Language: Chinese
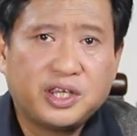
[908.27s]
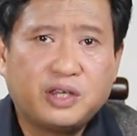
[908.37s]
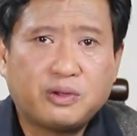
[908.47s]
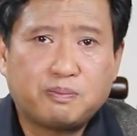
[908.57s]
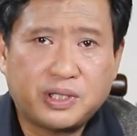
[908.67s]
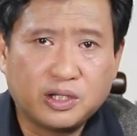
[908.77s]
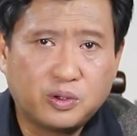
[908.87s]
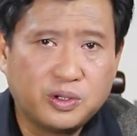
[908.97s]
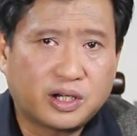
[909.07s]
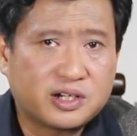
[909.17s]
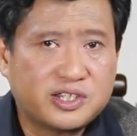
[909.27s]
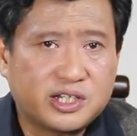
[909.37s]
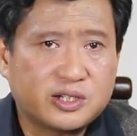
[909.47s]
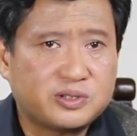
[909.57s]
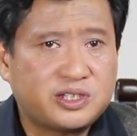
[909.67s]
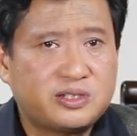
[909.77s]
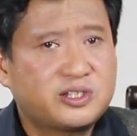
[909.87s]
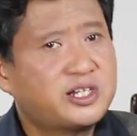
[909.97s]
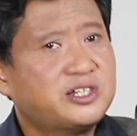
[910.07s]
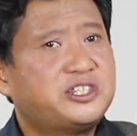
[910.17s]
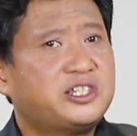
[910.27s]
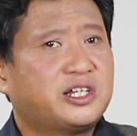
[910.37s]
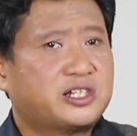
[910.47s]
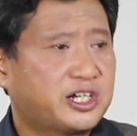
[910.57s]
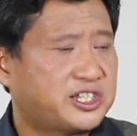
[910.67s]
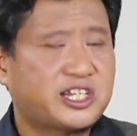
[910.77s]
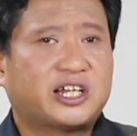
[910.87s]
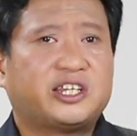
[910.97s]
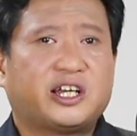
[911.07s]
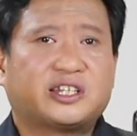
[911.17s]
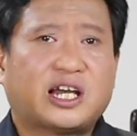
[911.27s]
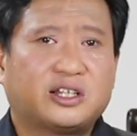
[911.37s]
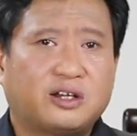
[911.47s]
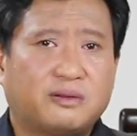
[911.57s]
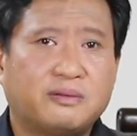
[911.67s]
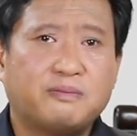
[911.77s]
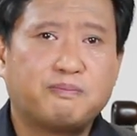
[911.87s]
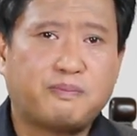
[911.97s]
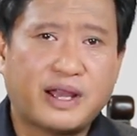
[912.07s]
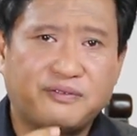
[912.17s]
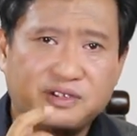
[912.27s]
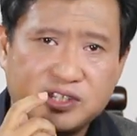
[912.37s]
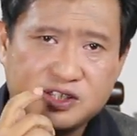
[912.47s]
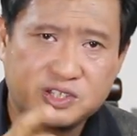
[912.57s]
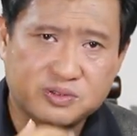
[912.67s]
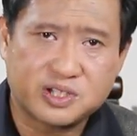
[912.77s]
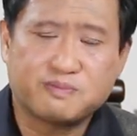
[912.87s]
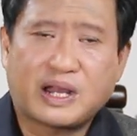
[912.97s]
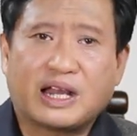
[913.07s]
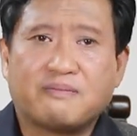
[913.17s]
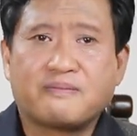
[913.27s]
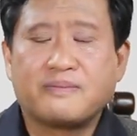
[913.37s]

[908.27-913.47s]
因为贫困而接受赈济的这个家庭呢，达到了百分之九十八。